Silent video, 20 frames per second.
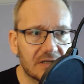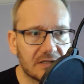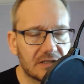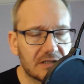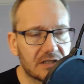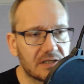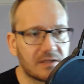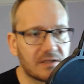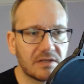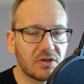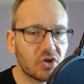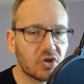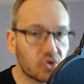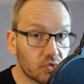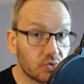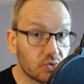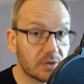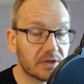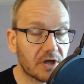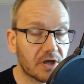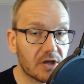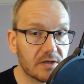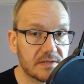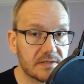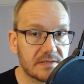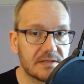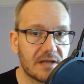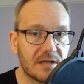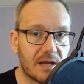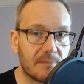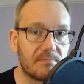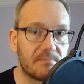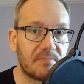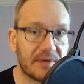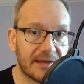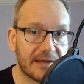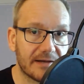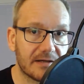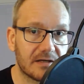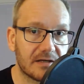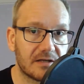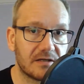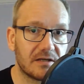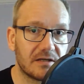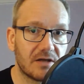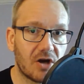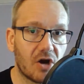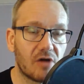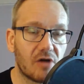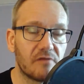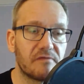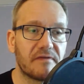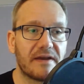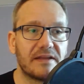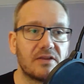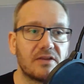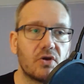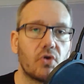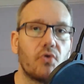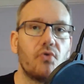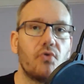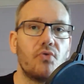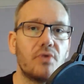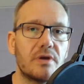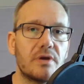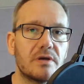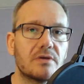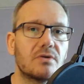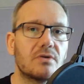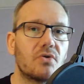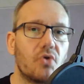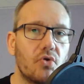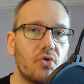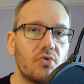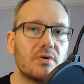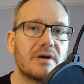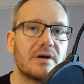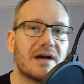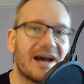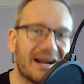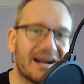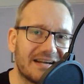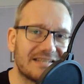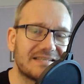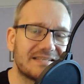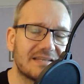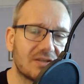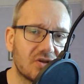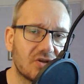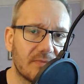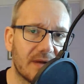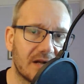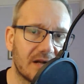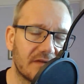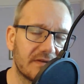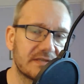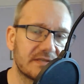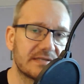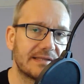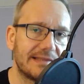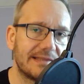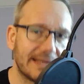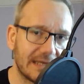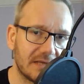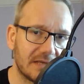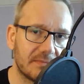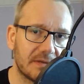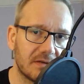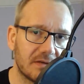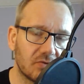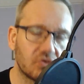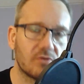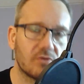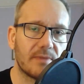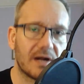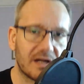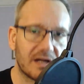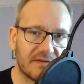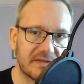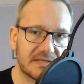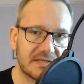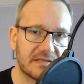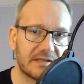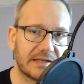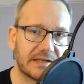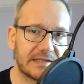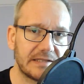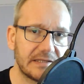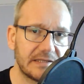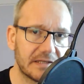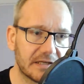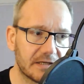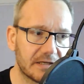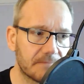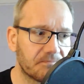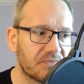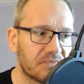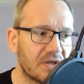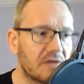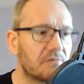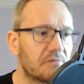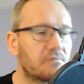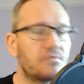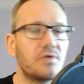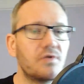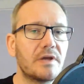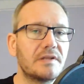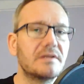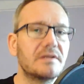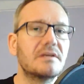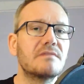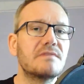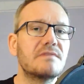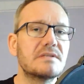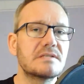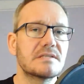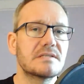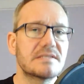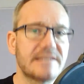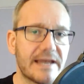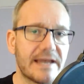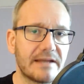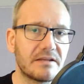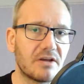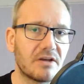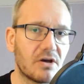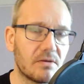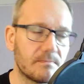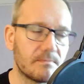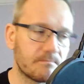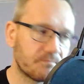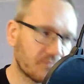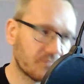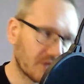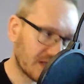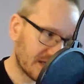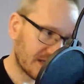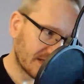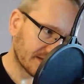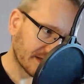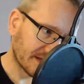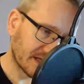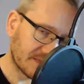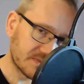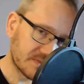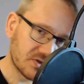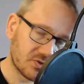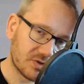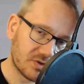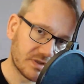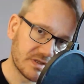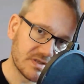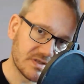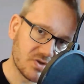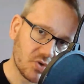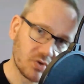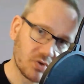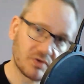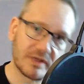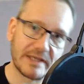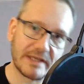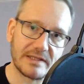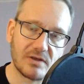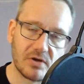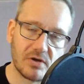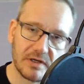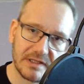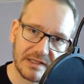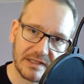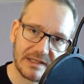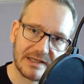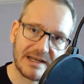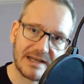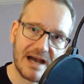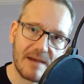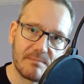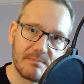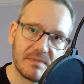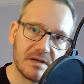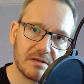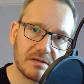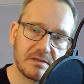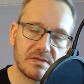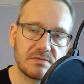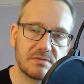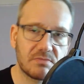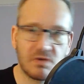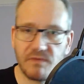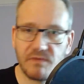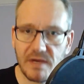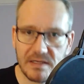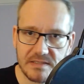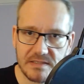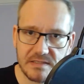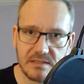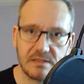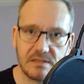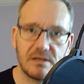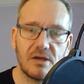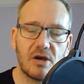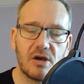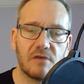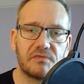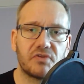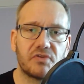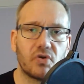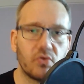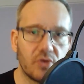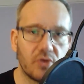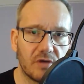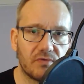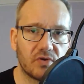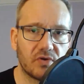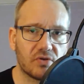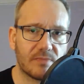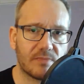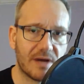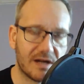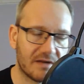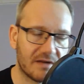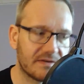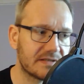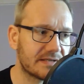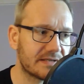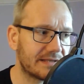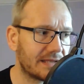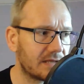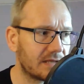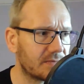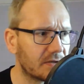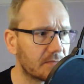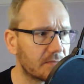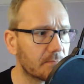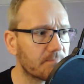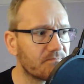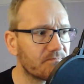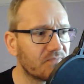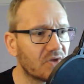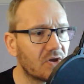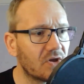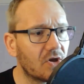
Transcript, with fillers: äh, in der Natur draußen am Berg auf einer Höhe höher, als ich normalerweise lebe und normalerweise trainiere, für einen gewissen Zeitraum. Dann gibt es natürlich das Höhentraining auch in einer Kammer, quasi auf der Höhe, wo ich normalerweise lebe.